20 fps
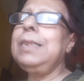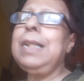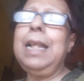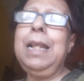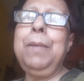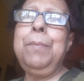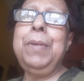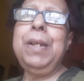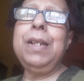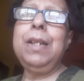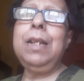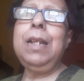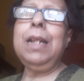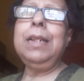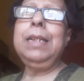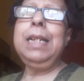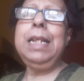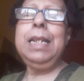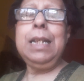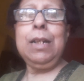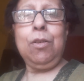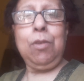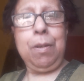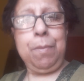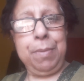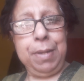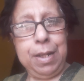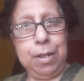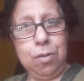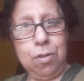সেলিব্রিটিরা তিনটে করে
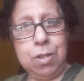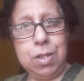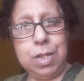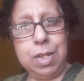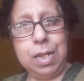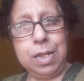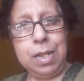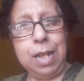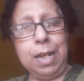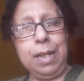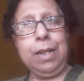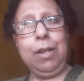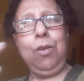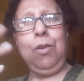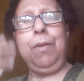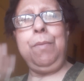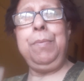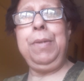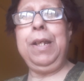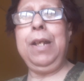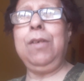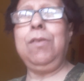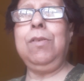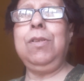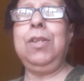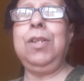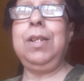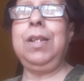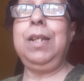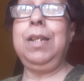বিয়ে করছে চারটে করে বিয়ে
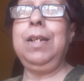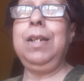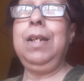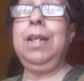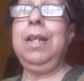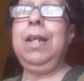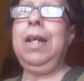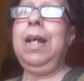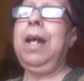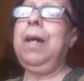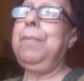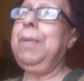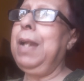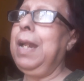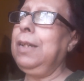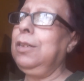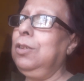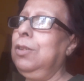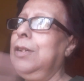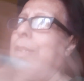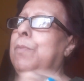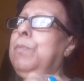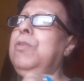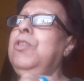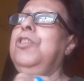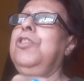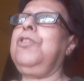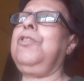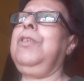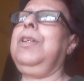করছে আবার একজনকে
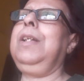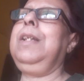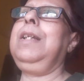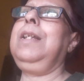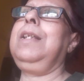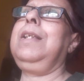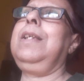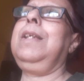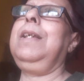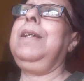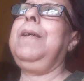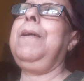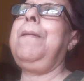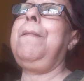পুশ করে দিচ্ছে